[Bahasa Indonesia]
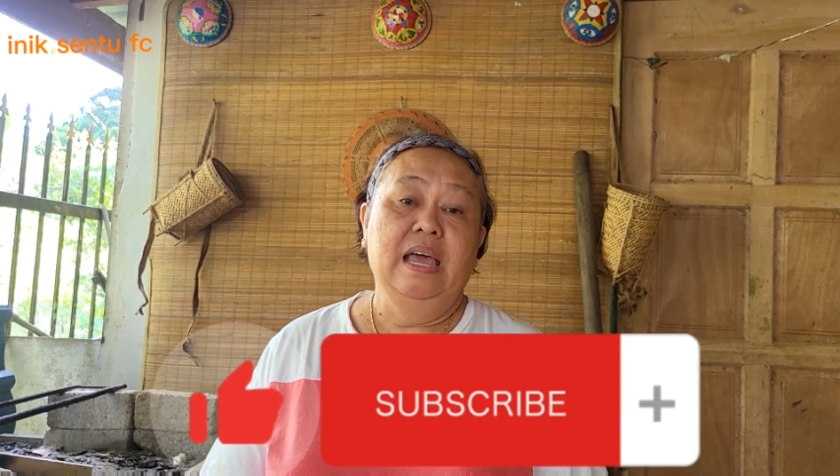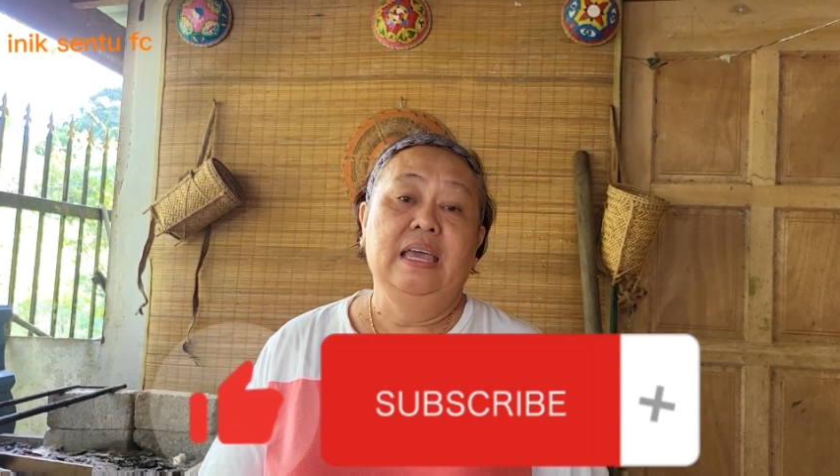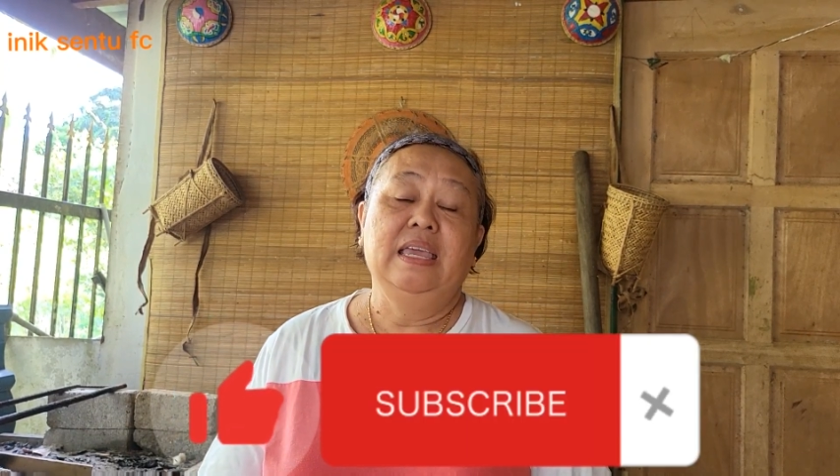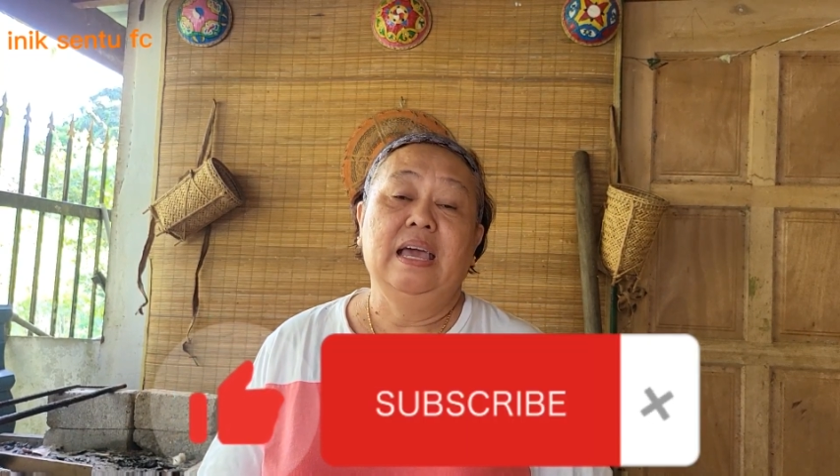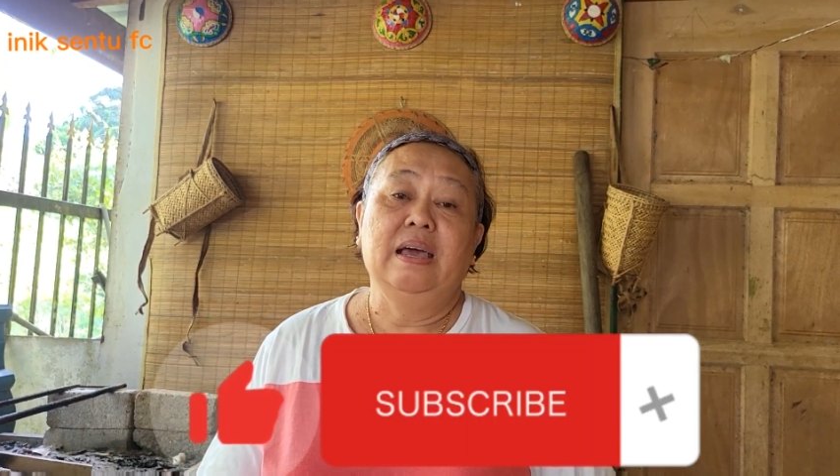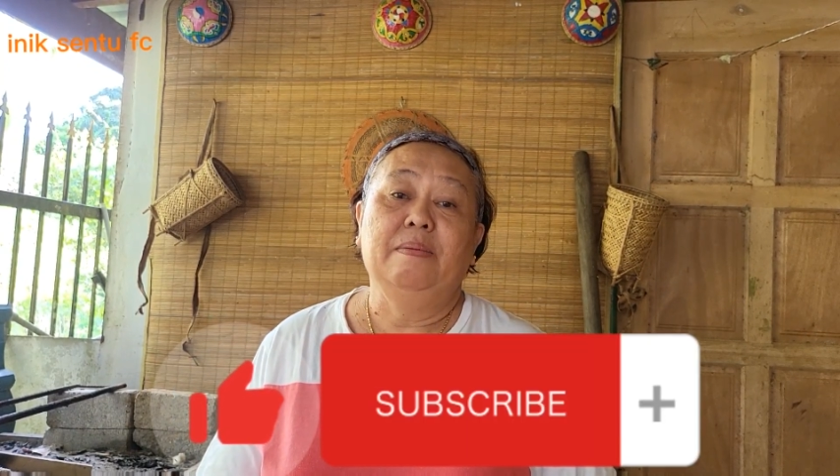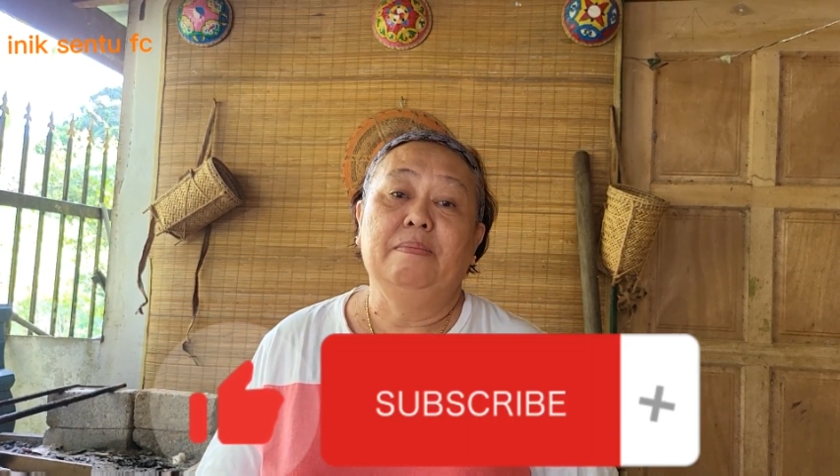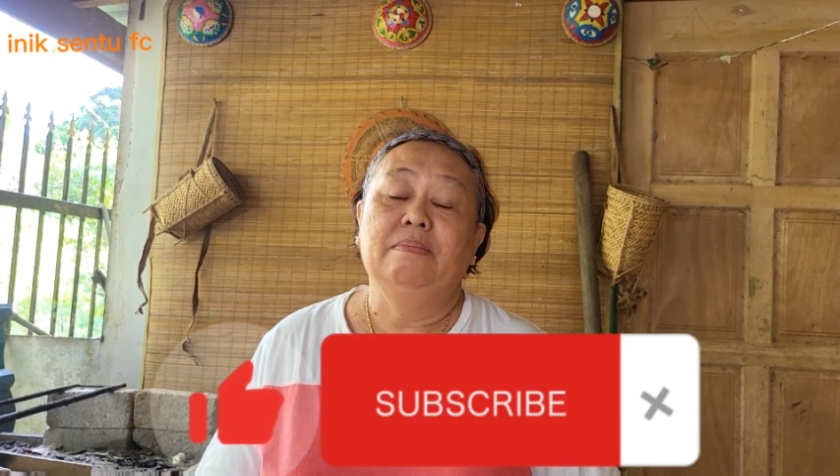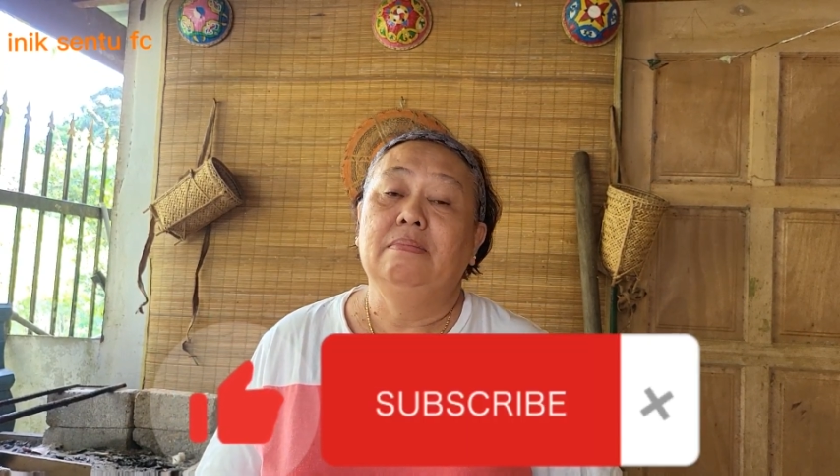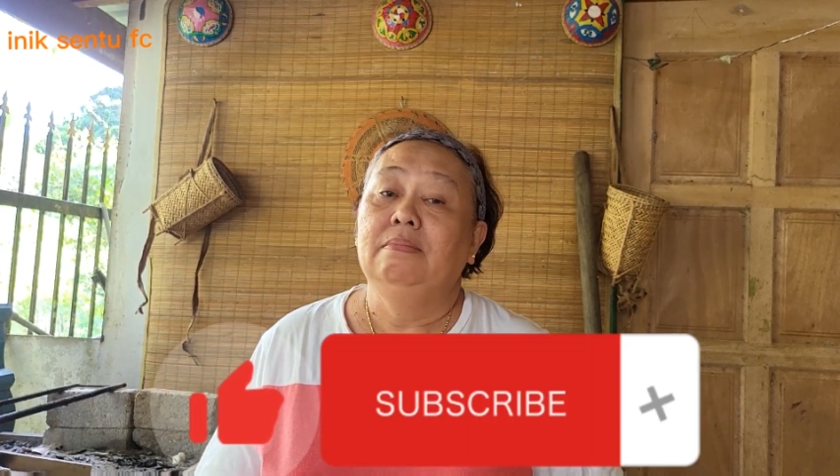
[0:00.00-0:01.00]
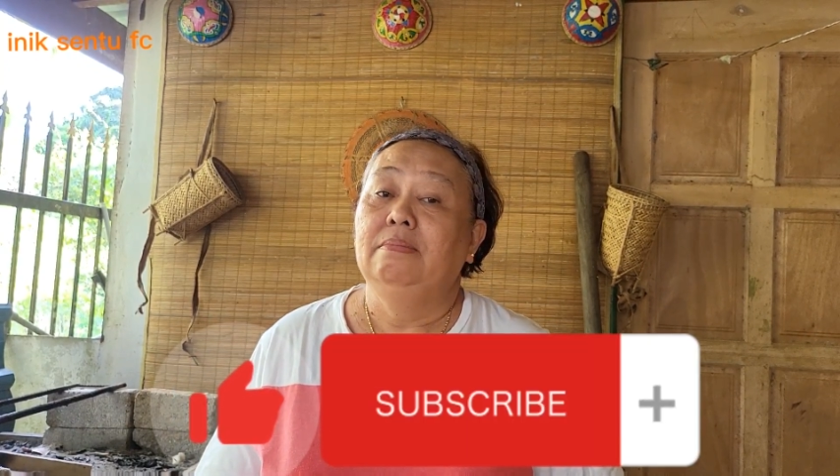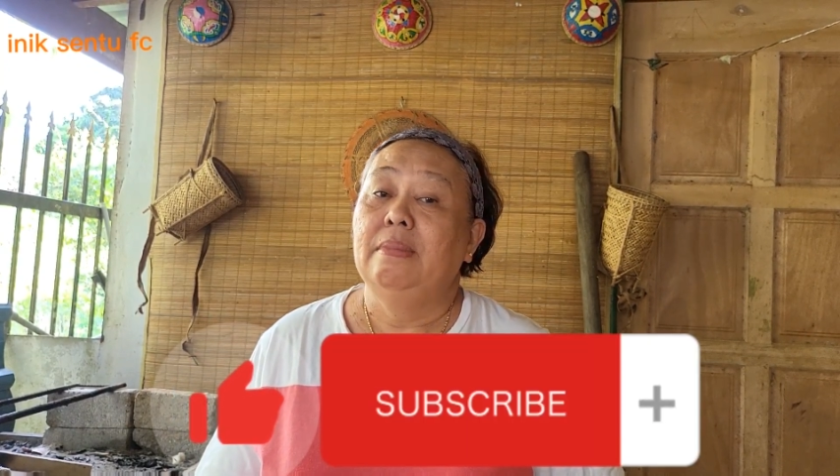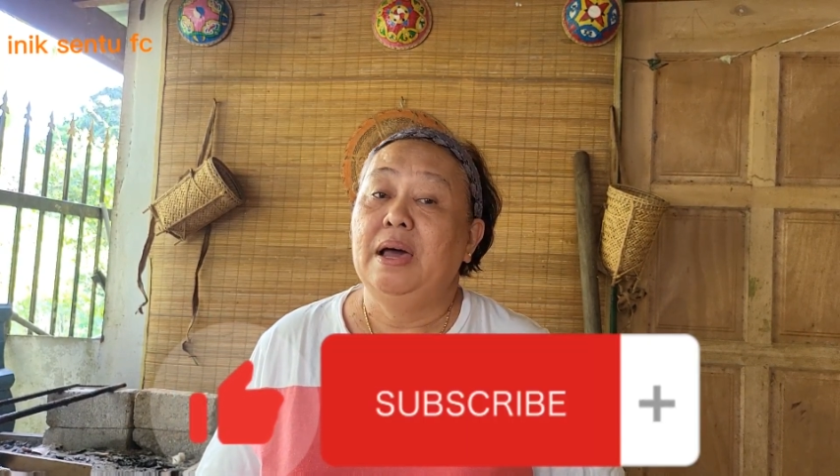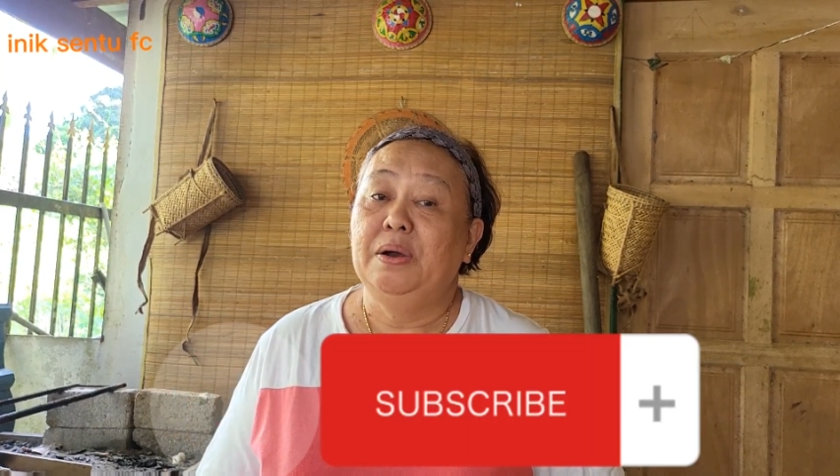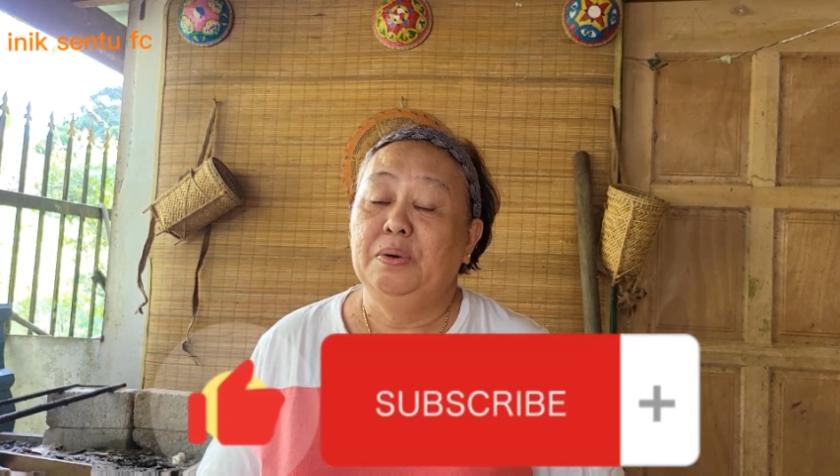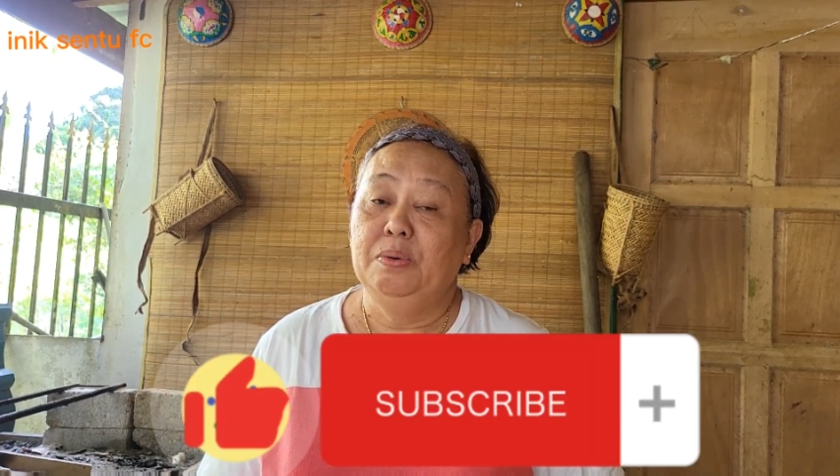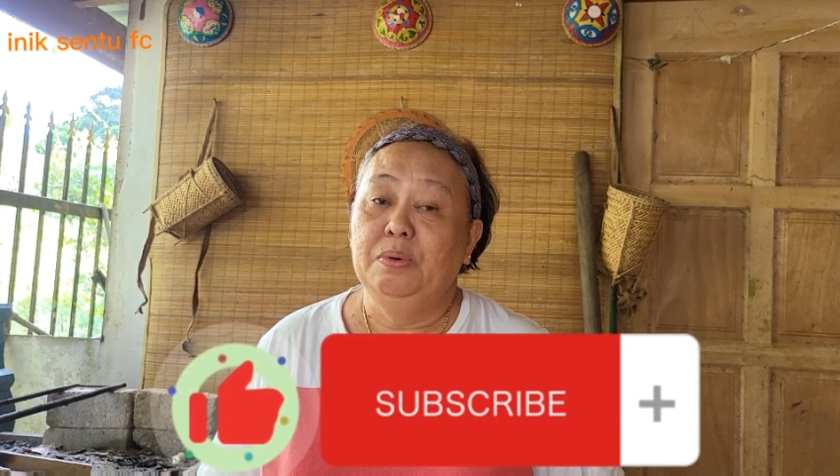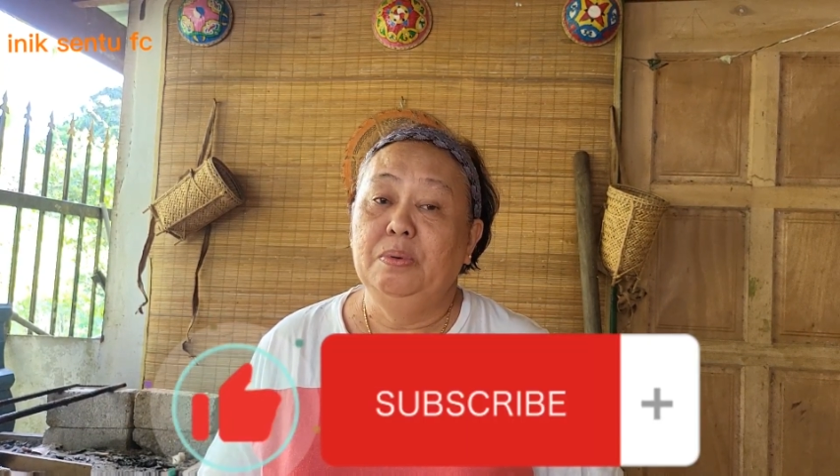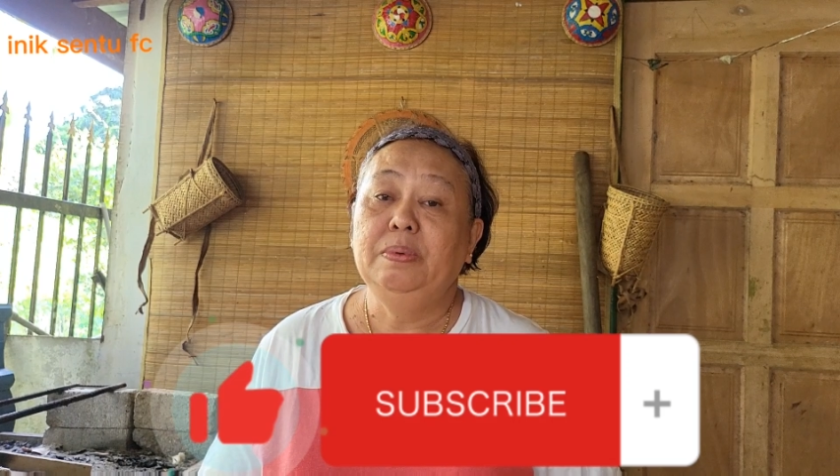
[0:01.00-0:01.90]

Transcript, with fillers: yang baru